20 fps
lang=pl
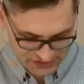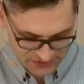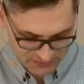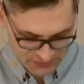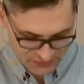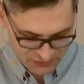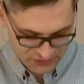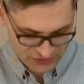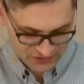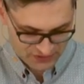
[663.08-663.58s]
tam
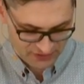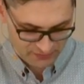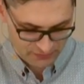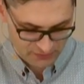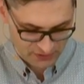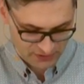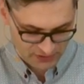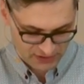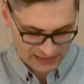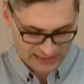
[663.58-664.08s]
słyszałem,
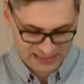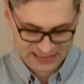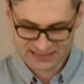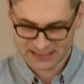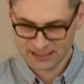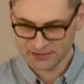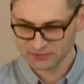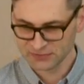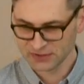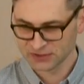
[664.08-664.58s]

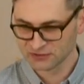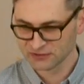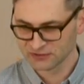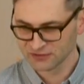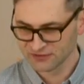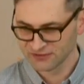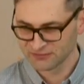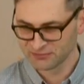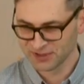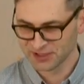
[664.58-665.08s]
sam na to
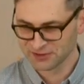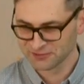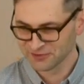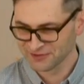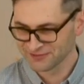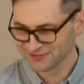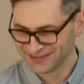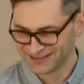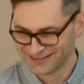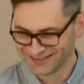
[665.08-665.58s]
nie
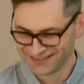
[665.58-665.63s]
wpadłem,